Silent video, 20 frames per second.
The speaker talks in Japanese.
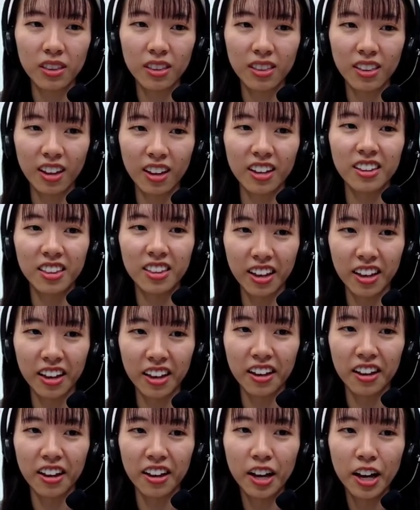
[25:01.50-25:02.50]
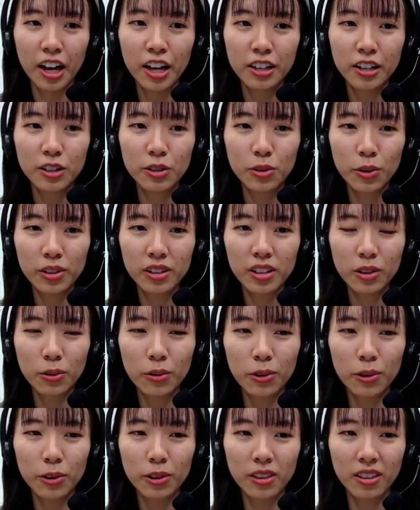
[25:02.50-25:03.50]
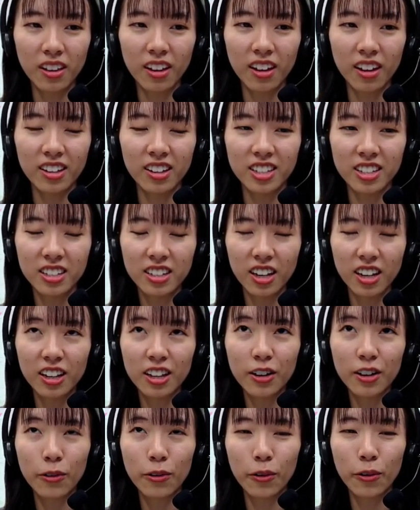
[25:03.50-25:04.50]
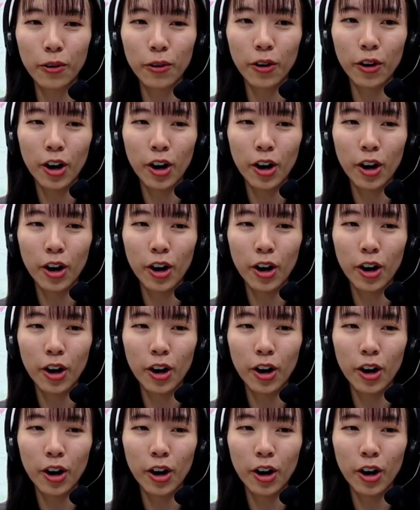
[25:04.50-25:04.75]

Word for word: ていて、そういったところって実際にこう、